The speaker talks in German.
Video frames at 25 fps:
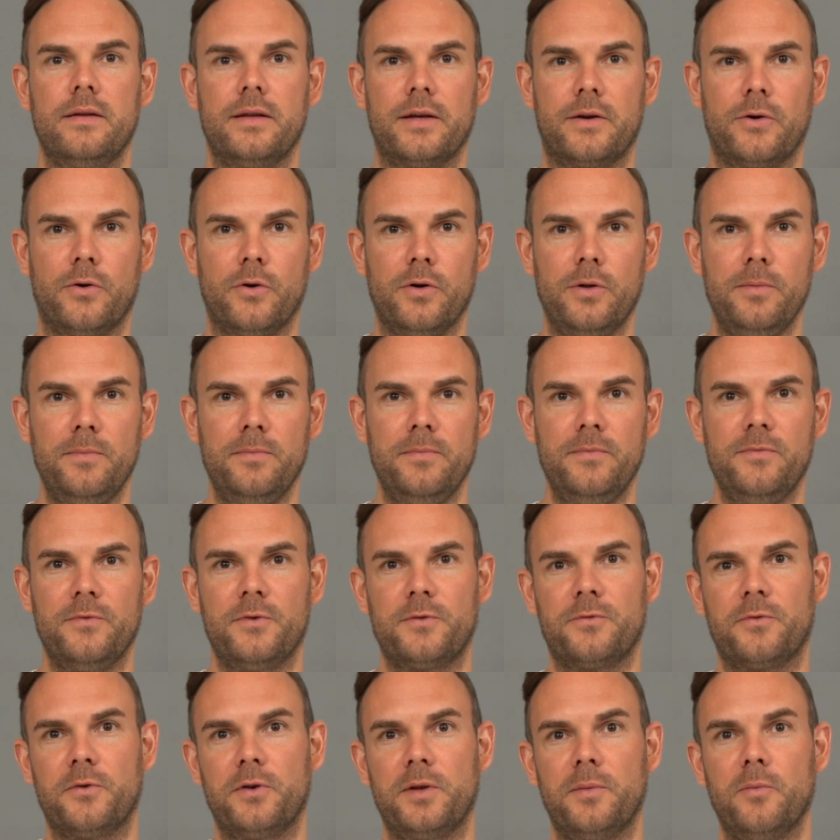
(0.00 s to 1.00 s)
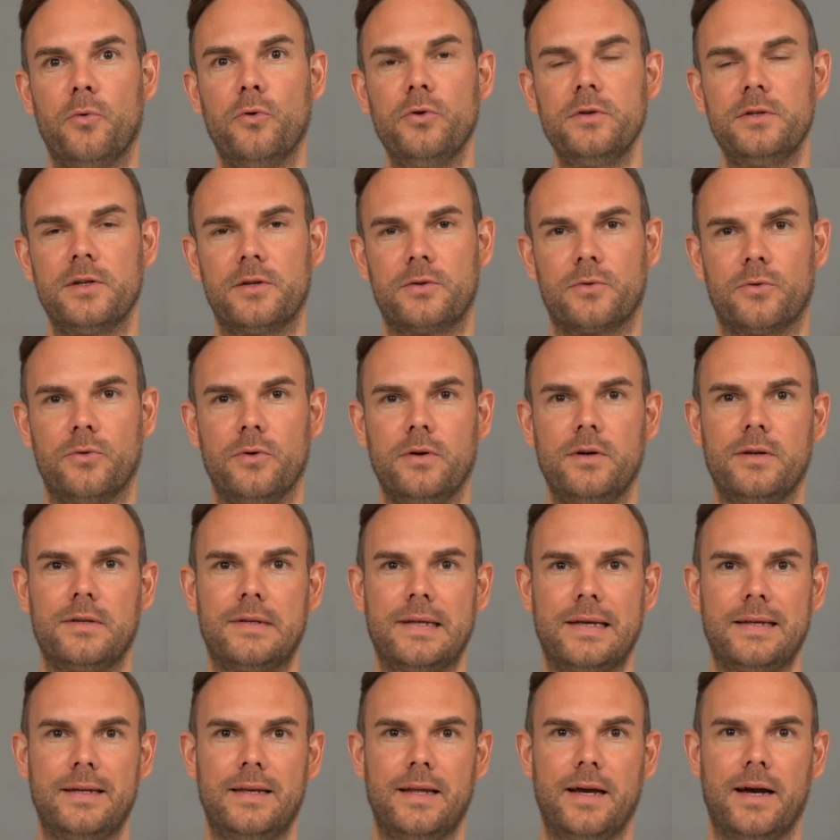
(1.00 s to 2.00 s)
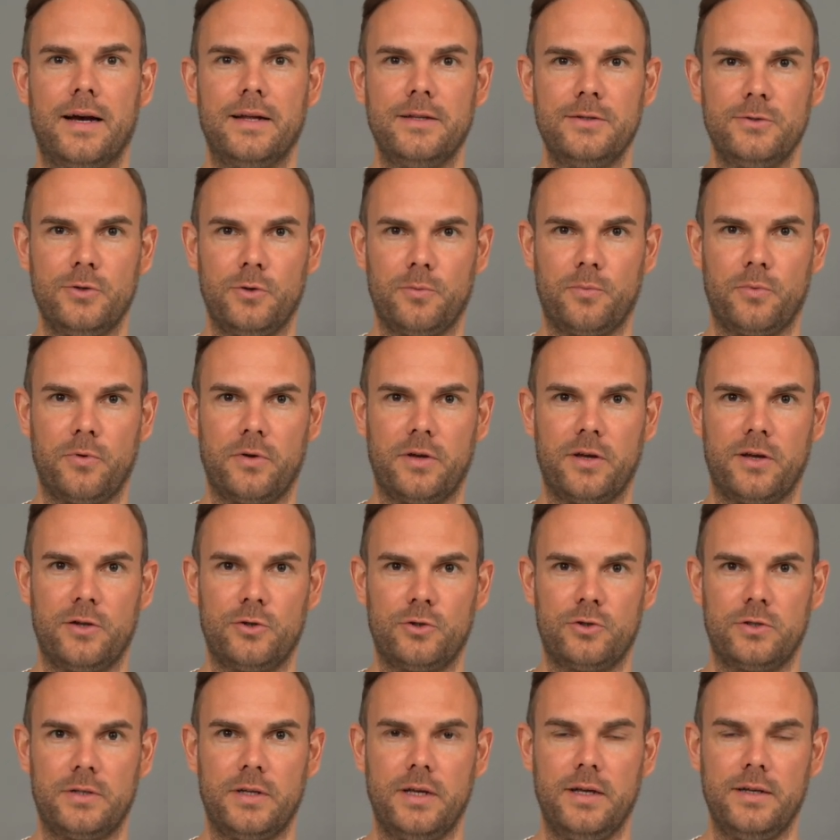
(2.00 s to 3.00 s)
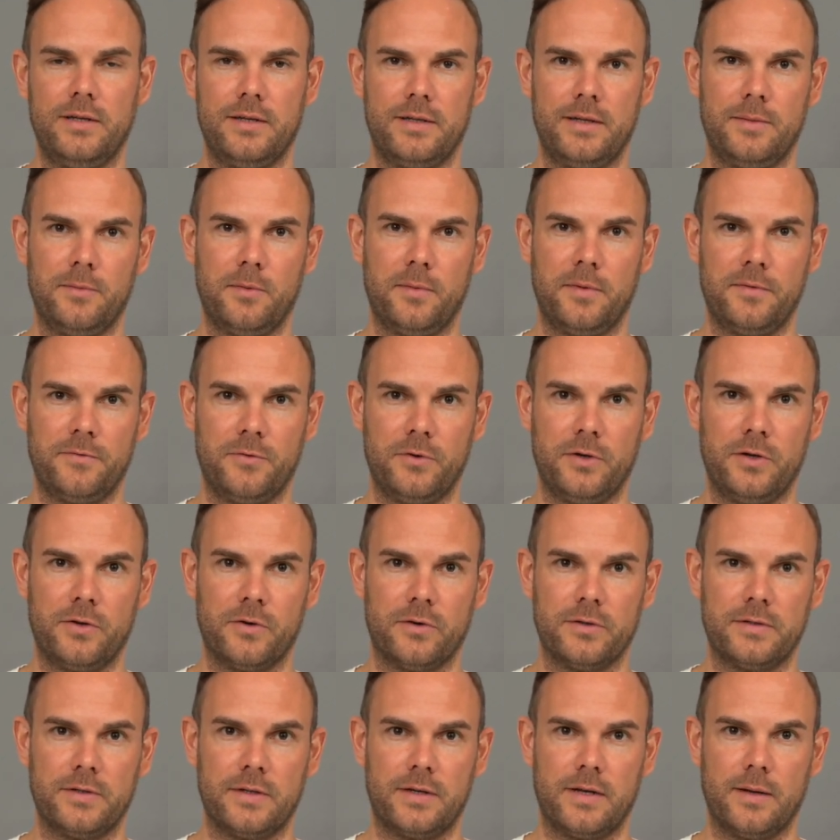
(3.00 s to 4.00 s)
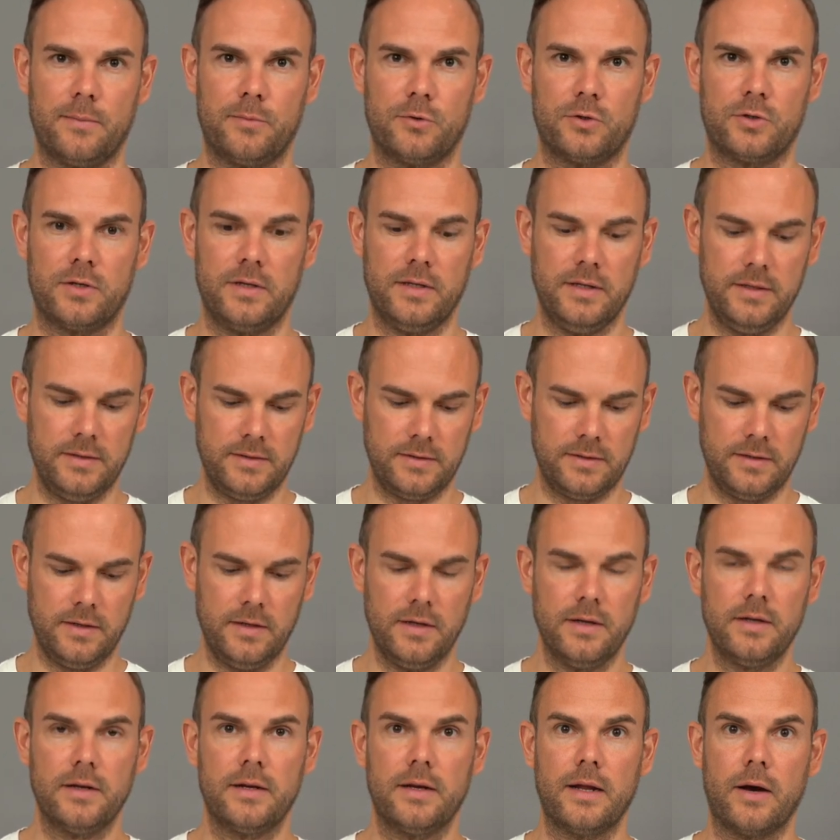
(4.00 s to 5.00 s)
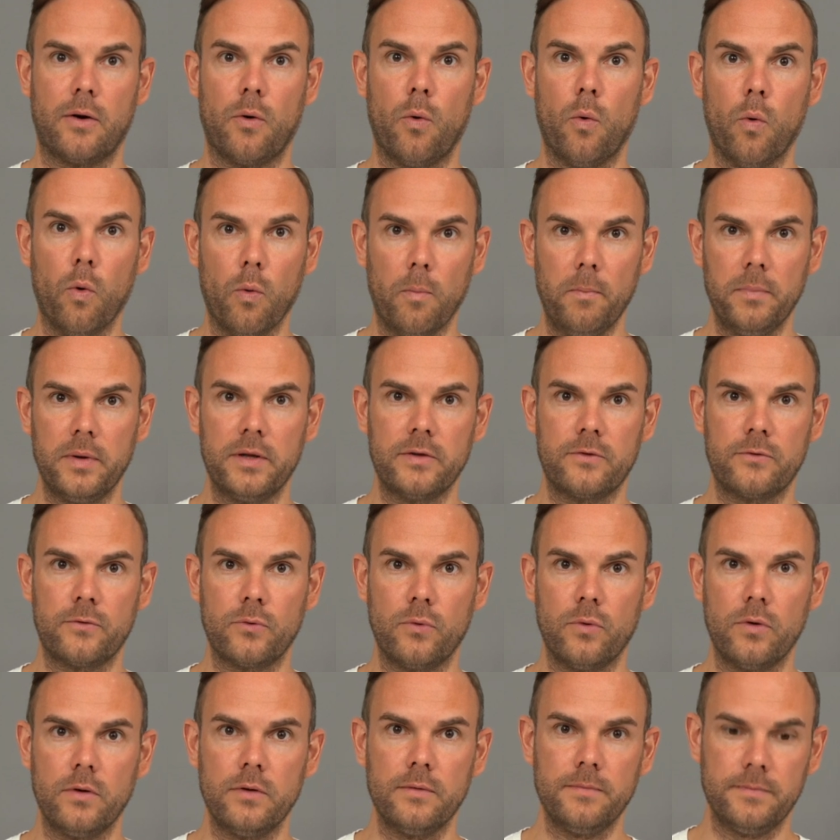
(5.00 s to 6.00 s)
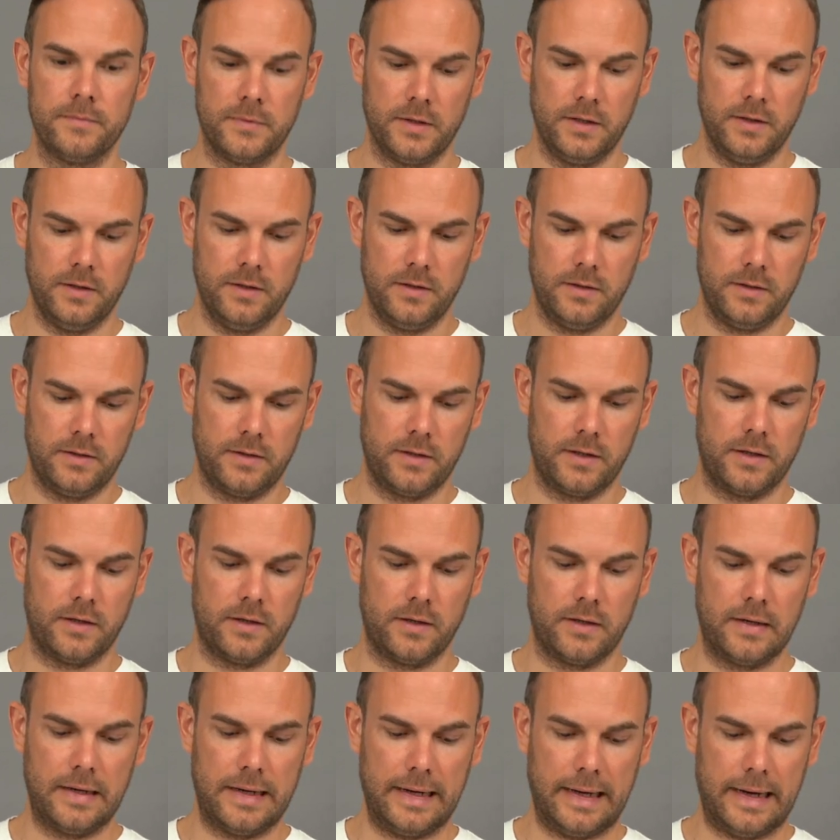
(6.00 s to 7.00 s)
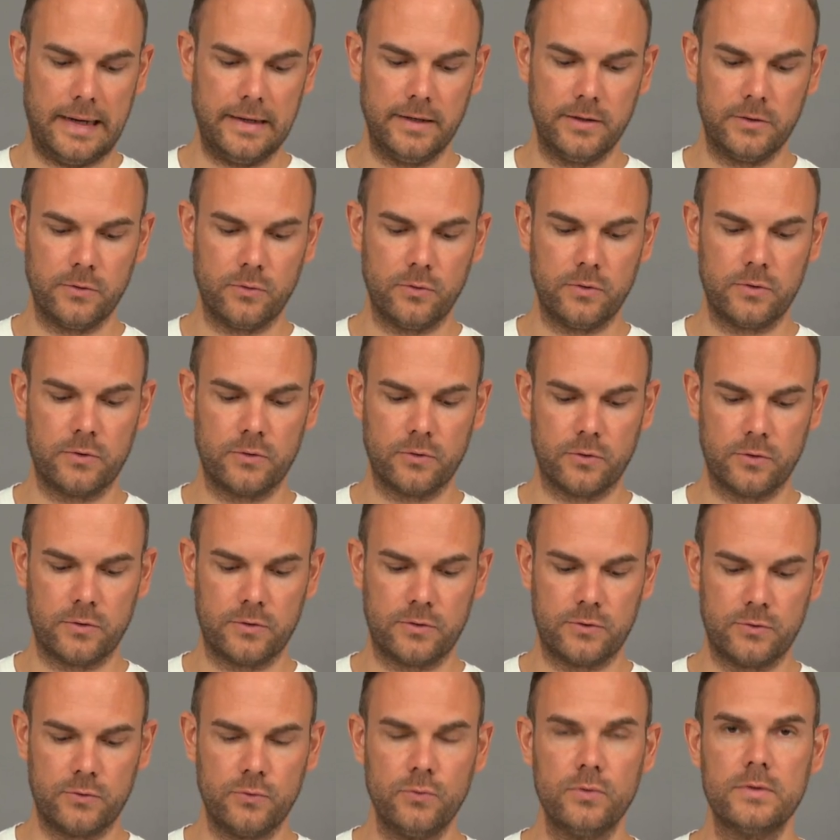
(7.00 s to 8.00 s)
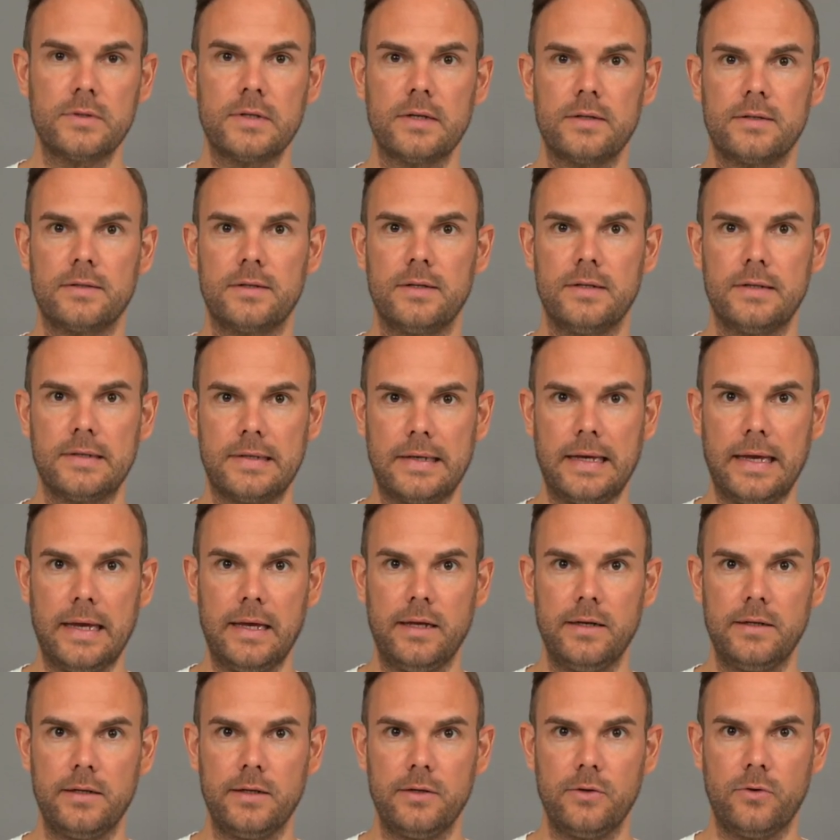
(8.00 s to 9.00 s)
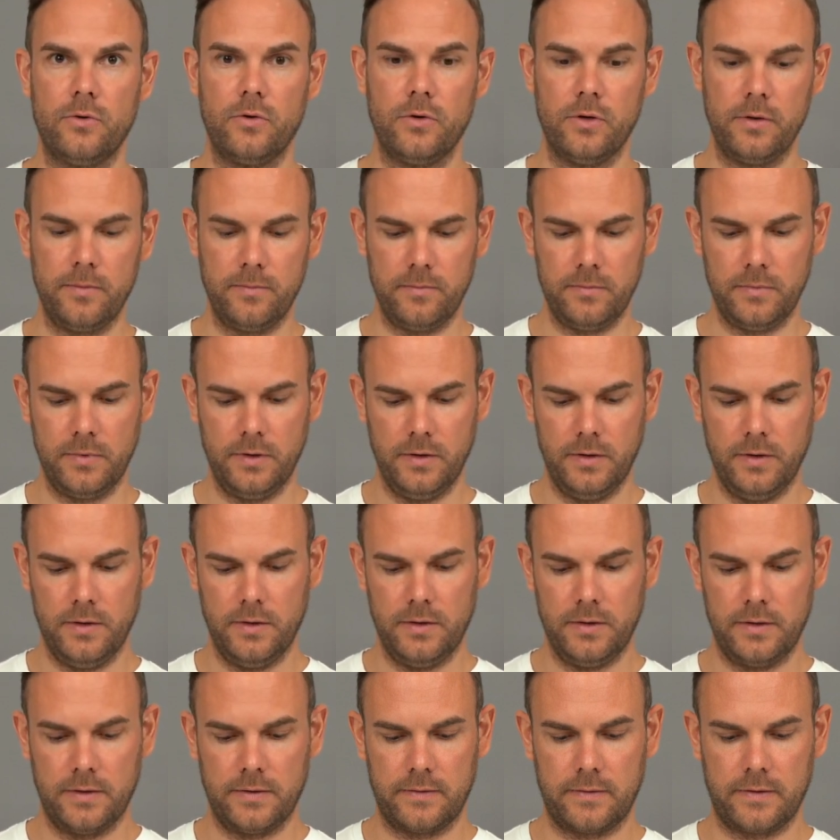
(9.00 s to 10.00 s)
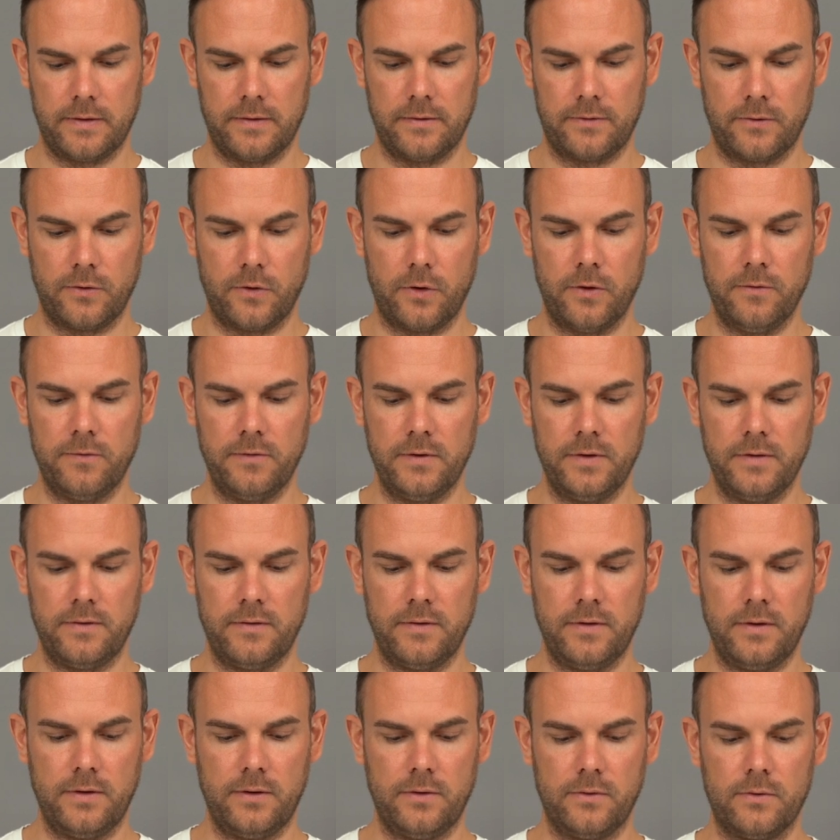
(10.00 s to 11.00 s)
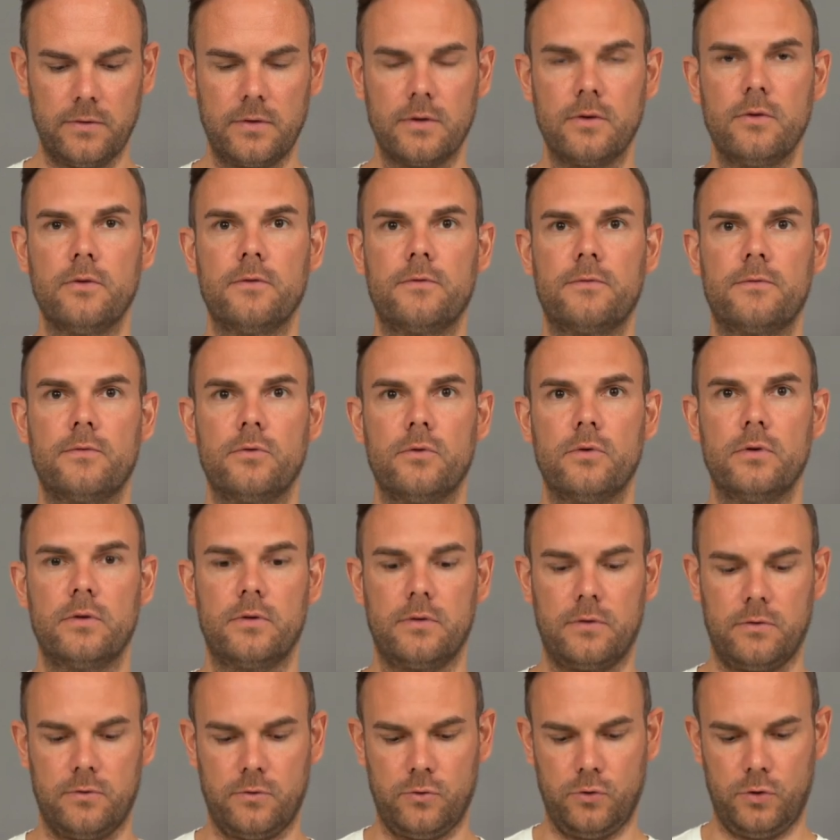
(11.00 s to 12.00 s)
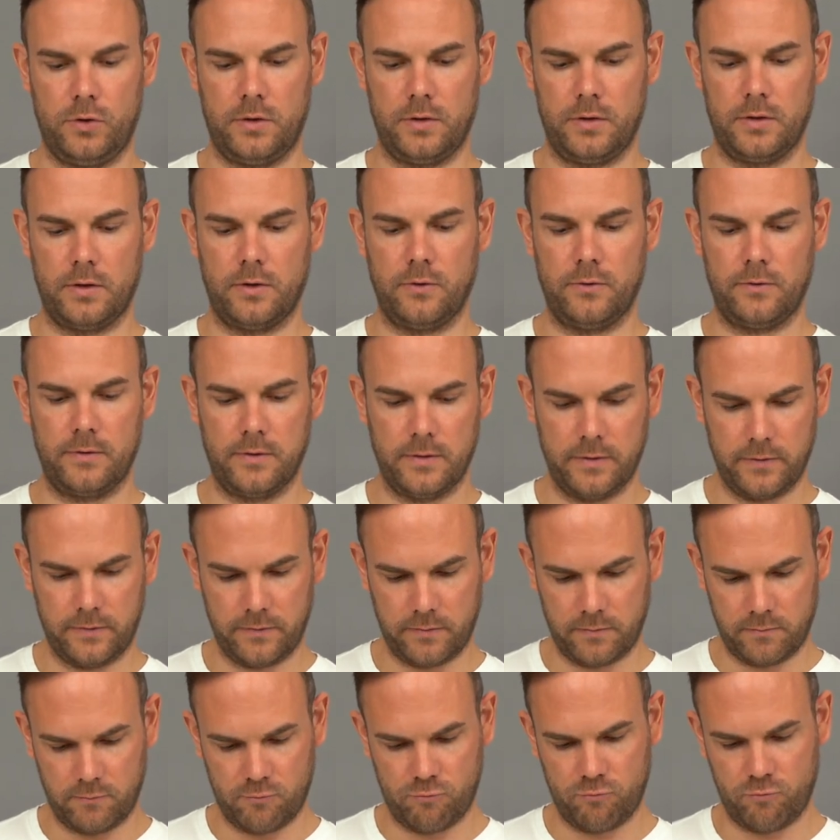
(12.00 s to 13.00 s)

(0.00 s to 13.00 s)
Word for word: der Kolben wird von dem Unterdruck, der in der Ansaugbrücke entsteht, in dem Moment, wo die Drosselklappe schließt, nach oben gezogen. Der Ladedruck drückt zusätzlich gegen den Kolben. Das Ganze öffnet sich und die Luft wird durch den Auslass